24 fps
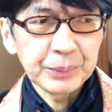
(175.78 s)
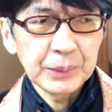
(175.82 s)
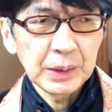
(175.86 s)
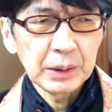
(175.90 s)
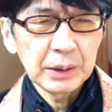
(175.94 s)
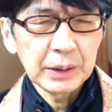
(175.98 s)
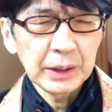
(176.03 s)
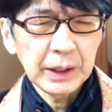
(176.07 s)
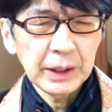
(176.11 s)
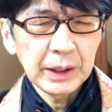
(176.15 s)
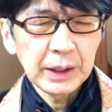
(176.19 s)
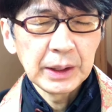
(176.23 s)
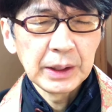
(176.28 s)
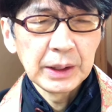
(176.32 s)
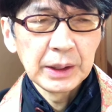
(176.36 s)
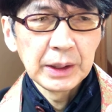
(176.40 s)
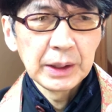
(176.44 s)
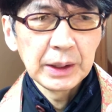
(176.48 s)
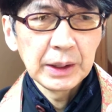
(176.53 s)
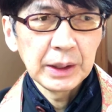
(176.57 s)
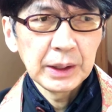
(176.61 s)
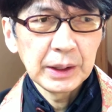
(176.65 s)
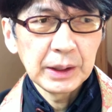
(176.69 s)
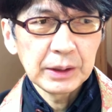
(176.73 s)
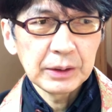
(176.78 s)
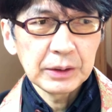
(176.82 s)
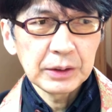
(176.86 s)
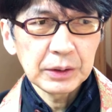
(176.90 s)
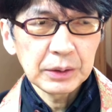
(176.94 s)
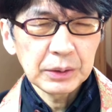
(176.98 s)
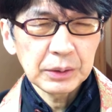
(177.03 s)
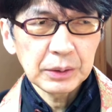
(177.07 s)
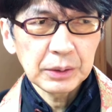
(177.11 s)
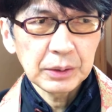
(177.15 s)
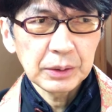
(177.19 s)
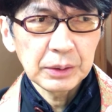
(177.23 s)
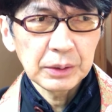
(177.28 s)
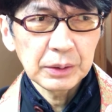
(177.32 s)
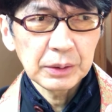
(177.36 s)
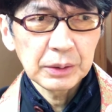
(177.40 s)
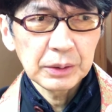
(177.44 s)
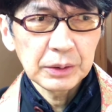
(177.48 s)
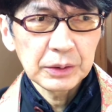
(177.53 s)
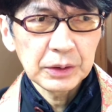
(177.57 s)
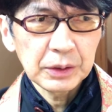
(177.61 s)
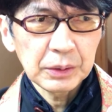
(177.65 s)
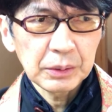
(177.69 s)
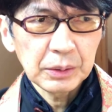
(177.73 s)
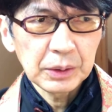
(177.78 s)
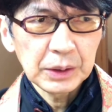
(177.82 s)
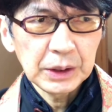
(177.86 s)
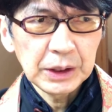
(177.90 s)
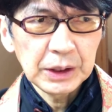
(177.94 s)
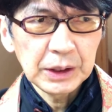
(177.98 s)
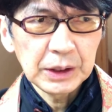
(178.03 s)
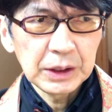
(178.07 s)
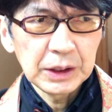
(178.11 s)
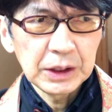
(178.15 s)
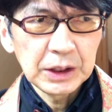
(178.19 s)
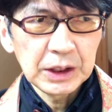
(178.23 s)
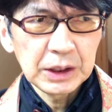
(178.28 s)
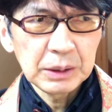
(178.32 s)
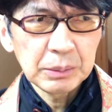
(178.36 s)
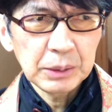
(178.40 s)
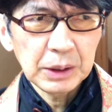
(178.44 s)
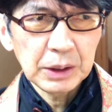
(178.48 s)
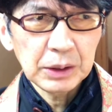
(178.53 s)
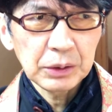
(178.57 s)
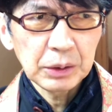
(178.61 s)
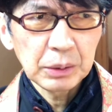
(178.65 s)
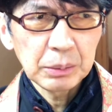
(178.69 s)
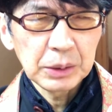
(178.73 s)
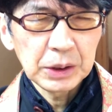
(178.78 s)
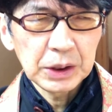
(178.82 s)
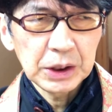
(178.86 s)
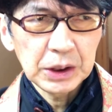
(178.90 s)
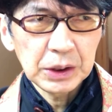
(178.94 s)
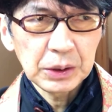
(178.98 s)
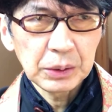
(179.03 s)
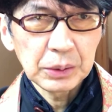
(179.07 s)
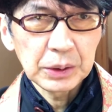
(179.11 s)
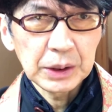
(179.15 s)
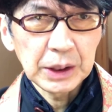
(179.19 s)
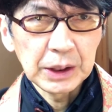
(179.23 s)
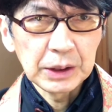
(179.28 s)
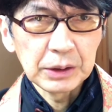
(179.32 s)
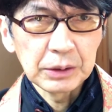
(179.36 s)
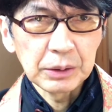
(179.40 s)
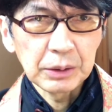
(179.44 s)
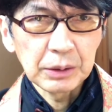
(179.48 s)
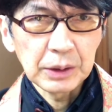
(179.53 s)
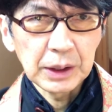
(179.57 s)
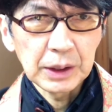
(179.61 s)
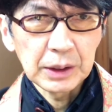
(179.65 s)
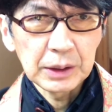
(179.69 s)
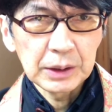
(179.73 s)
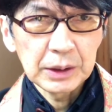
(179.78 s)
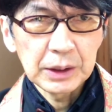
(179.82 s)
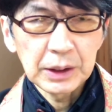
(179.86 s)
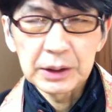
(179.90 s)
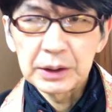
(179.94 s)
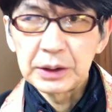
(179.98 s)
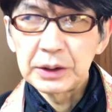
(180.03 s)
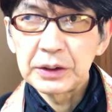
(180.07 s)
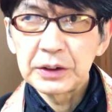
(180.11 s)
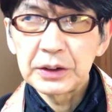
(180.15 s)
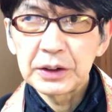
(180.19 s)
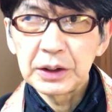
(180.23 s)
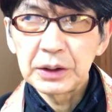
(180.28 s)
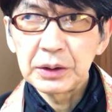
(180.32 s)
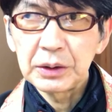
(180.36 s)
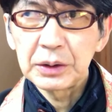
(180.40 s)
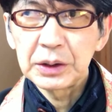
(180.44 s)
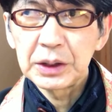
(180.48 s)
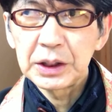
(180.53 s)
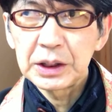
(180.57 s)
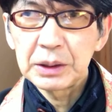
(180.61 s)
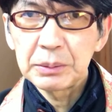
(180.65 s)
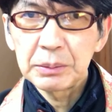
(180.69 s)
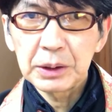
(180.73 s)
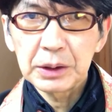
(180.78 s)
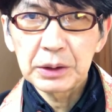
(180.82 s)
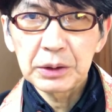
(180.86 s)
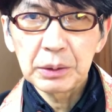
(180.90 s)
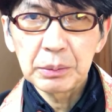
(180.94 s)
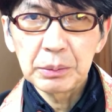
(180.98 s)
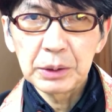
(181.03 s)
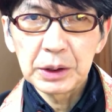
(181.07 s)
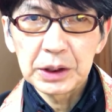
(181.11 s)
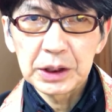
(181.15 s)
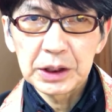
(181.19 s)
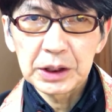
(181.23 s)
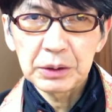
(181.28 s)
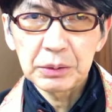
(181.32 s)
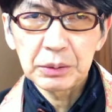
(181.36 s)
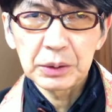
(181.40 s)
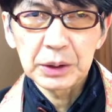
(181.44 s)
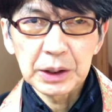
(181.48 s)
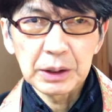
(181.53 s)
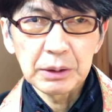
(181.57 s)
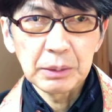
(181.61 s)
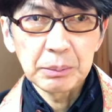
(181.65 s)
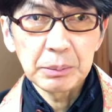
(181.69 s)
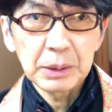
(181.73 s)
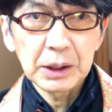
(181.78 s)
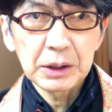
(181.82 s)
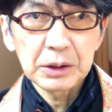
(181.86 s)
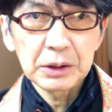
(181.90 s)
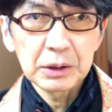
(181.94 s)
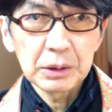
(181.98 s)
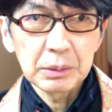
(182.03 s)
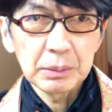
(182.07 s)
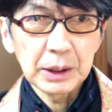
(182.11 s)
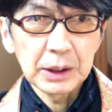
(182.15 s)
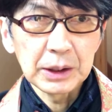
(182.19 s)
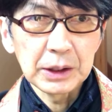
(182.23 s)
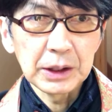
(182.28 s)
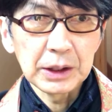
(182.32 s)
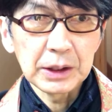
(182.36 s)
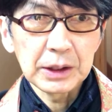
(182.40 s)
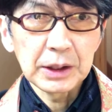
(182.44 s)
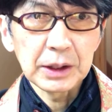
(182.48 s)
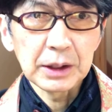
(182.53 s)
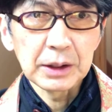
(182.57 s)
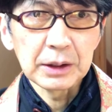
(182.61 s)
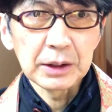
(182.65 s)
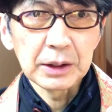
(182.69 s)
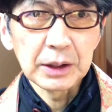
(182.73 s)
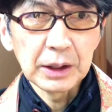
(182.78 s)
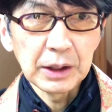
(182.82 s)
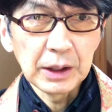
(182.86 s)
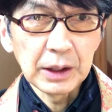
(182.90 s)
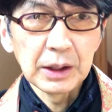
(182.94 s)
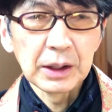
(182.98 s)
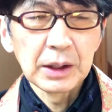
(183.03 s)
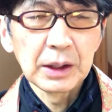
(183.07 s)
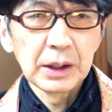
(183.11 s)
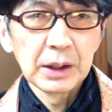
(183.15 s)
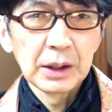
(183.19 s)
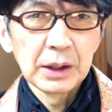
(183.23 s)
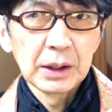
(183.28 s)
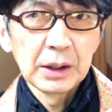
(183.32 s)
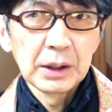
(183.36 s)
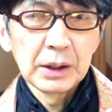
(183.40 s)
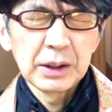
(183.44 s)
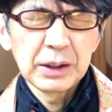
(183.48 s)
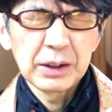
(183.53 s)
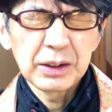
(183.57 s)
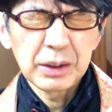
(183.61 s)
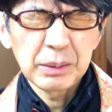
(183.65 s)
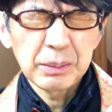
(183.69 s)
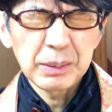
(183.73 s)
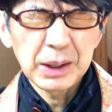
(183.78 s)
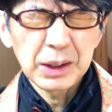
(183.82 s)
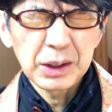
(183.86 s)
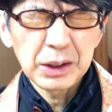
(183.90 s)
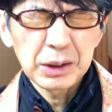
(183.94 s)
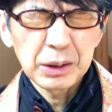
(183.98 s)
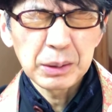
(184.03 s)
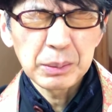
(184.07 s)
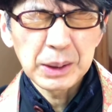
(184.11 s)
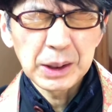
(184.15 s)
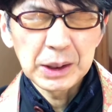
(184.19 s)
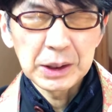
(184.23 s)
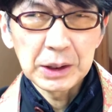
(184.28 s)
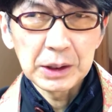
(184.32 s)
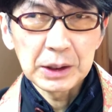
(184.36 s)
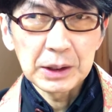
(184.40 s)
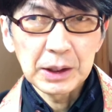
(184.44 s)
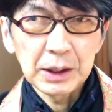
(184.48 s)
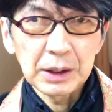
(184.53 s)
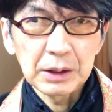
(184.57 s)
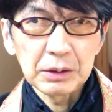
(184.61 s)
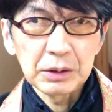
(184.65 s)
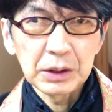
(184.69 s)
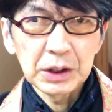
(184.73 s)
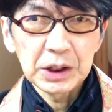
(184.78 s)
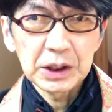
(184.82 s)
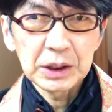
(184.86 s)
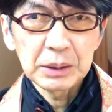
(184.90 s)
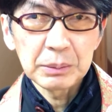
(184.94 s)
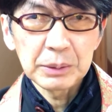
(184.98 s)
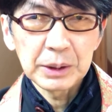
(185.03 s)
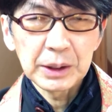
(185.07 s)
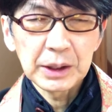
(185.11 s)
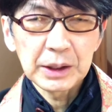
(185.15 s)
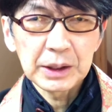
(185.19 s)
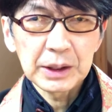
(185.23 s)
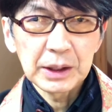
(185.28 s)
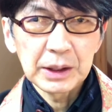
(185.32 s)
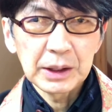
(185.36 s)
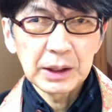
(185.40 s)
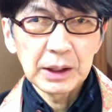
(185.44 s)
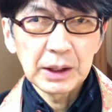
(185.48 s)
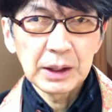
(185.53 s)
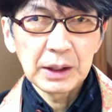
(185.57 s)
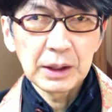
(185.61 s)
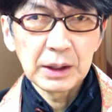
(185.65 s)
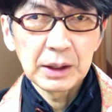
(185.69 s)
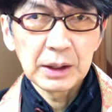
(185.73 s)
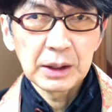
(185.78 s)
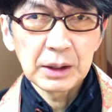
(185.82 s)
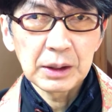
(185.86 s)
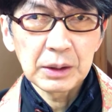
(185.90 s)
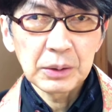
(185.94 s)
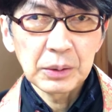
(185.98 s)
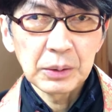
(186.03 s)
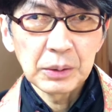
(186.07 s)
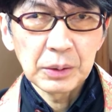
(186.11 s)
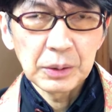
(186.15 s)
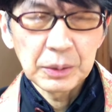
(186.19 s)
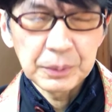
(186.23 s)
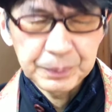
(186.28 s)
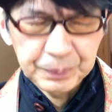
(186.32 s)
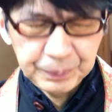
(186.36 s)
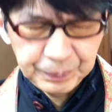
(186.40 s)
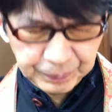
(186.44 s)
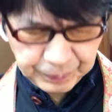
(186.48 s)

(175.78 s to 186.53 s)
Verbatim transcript: で、えー、そのそこに西村留次郎家いうのがあったんですけど西村留次郎はバンクーバーに行ってはってねでそのバンクーバーに行ってはる西村家があこう